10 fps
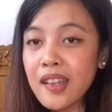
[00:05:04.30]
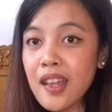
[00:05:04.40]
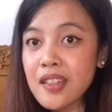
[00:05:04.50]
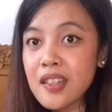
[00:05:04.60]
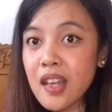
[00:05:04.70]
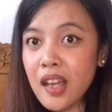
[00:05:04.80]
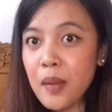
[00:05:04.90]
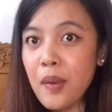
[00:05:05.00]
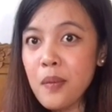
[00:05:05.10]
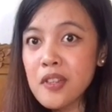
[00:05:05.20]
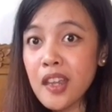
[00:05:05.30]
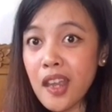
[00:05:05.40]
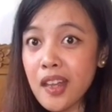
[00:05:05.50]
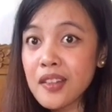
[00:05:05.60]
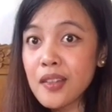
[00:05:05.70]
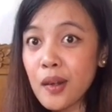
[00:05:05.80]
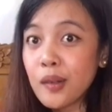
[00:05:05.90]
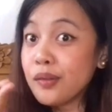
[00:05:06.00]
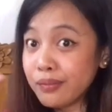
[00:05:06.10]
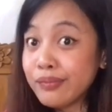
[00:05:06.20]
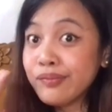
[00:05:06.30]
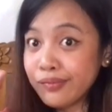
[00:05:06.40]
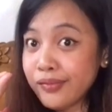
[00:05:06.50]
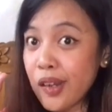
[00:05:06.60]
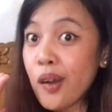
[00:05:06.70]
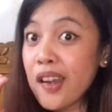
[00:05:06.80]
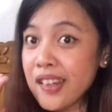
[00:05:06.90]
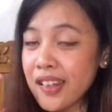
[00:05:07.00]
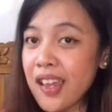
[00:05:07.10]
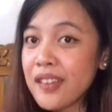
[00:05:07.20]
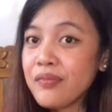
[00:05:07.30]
kesa sa K-pop sigal. So, okay na din.